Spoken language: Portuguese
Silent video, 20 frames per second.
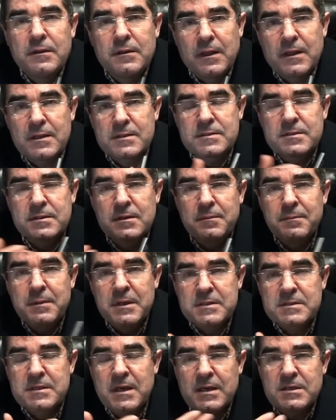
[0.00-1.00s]
dessa
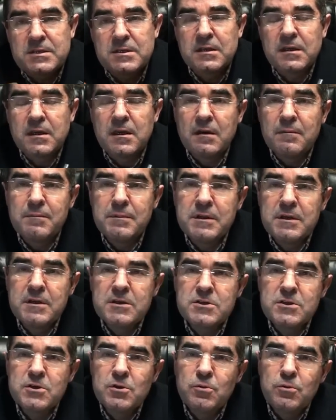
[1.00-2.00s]
mensagem que ele me
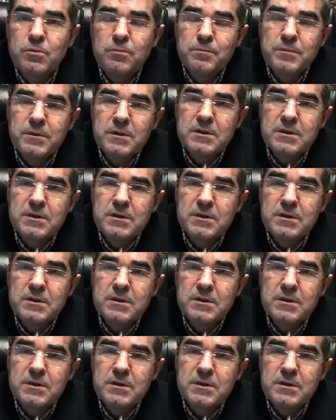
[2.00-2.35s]
dirigiu,